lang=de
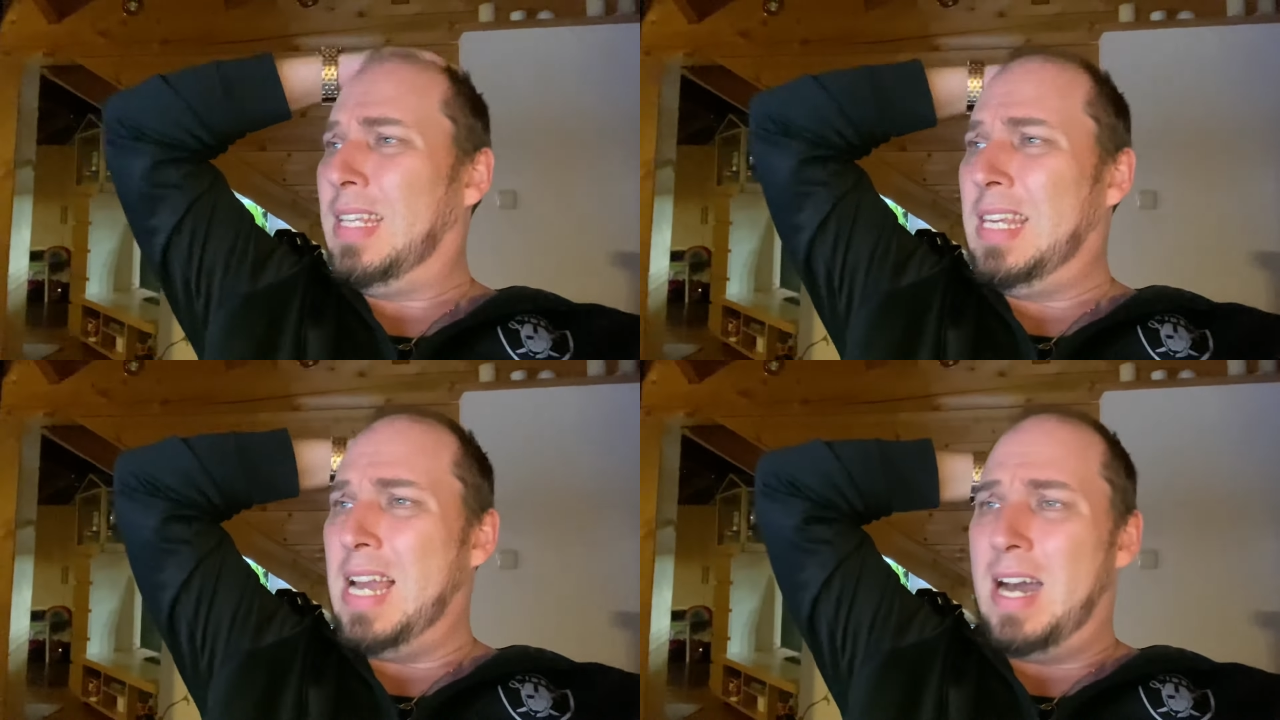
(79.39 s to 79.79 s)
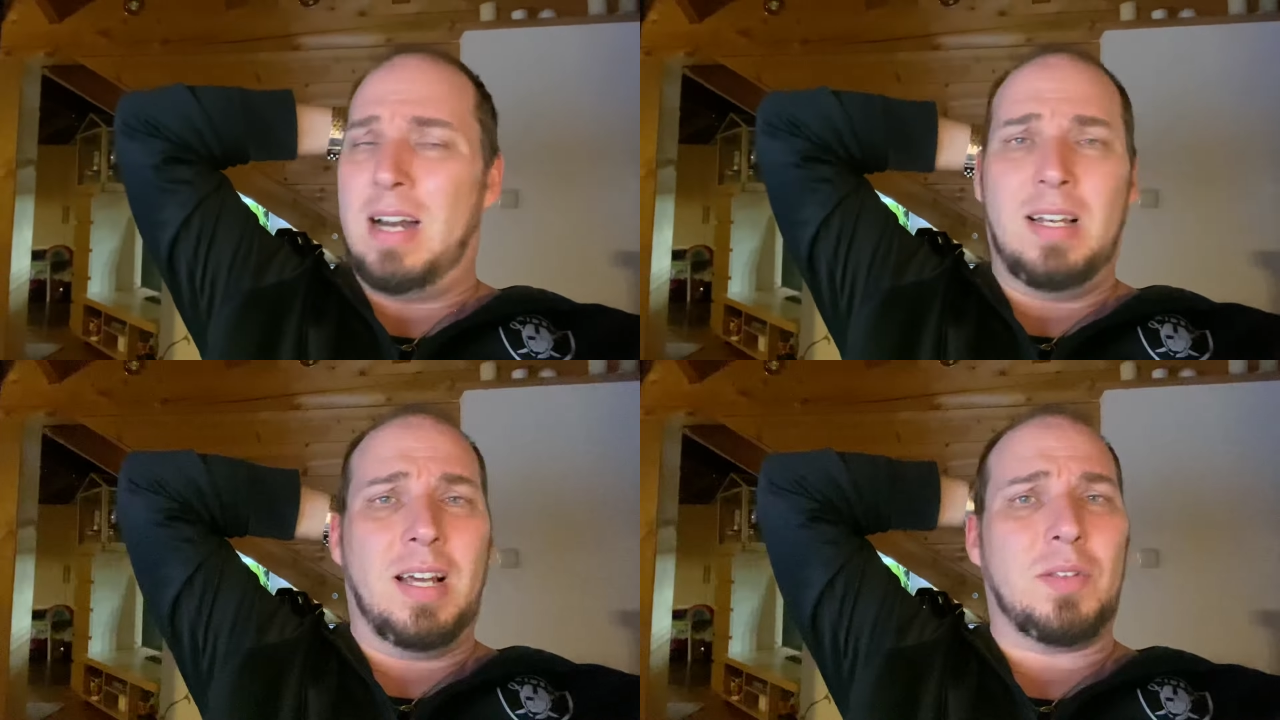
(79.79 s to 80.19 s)

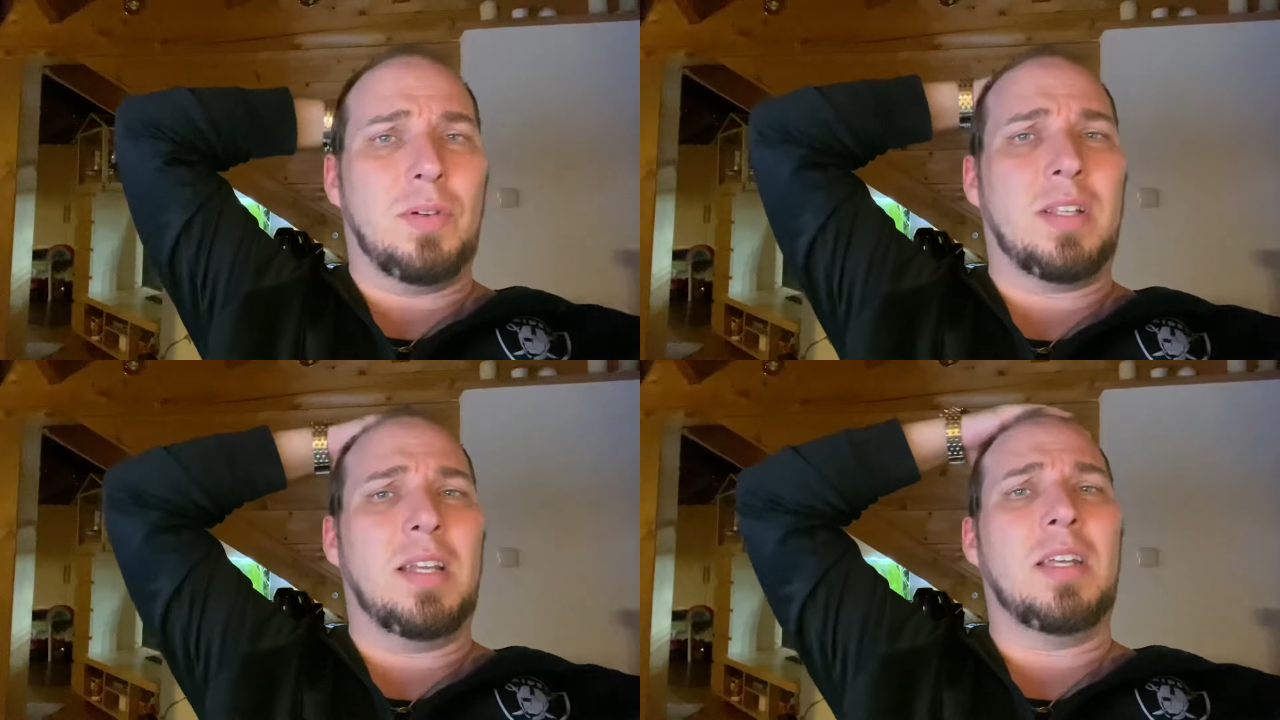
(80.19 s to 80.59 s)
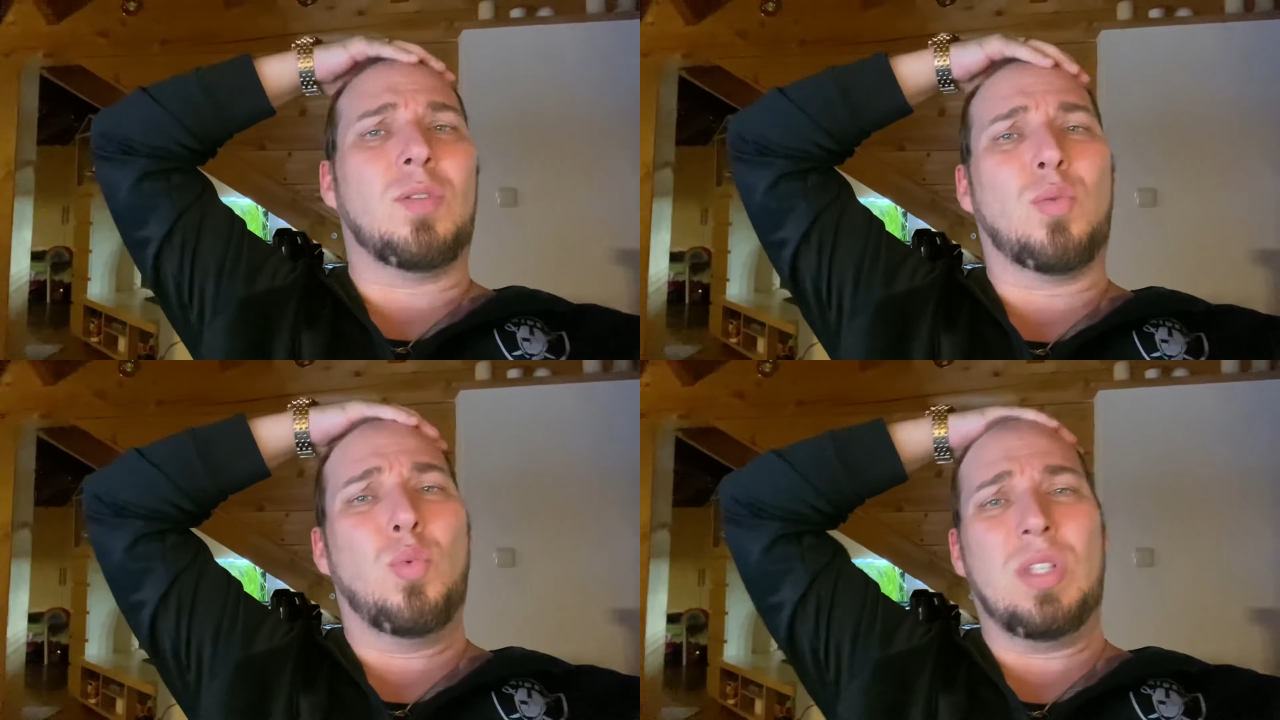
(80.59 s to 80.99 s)
ja, lasst euch da nicht
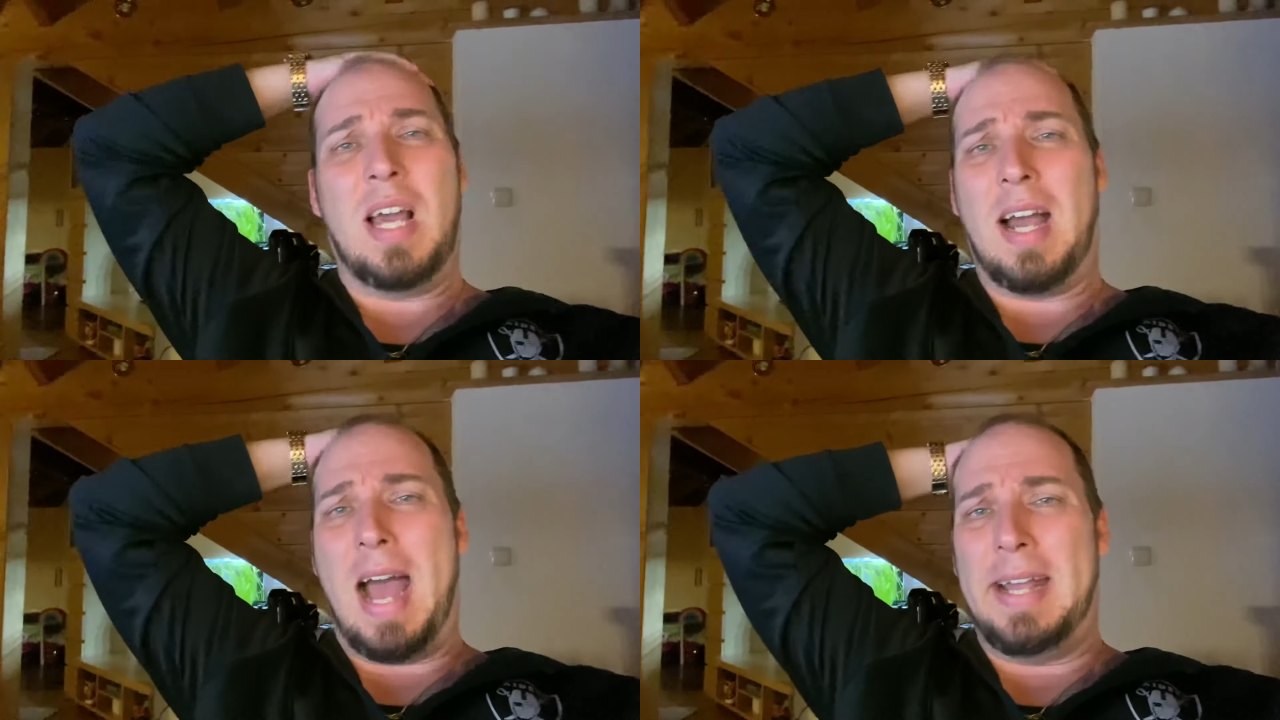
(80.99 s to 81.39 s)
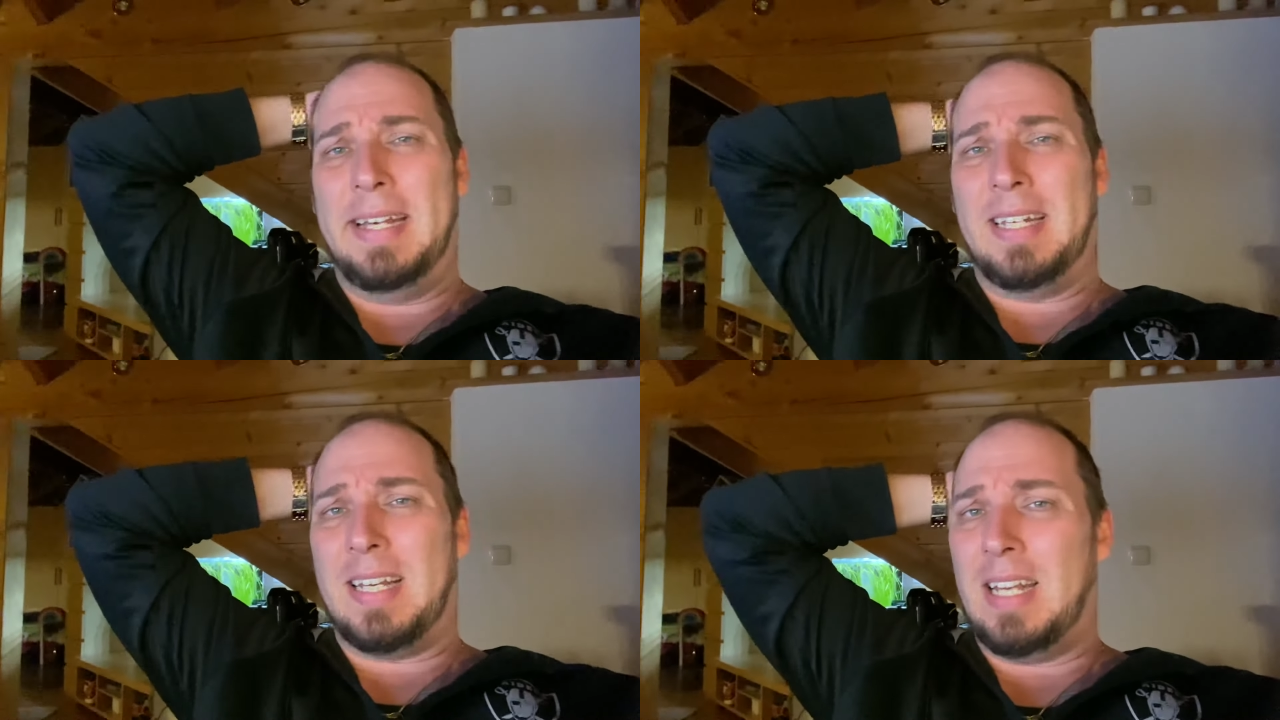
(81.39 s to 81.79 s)
zu sehr
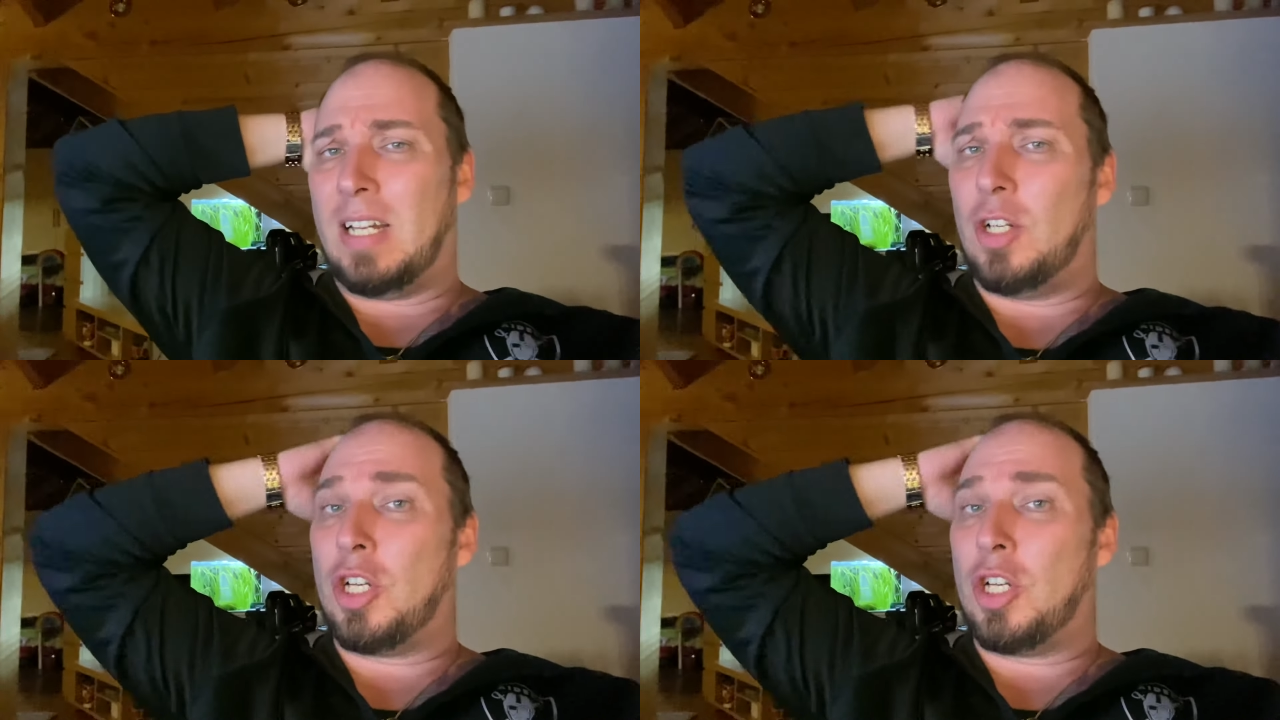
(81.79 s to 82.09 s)
reinreden.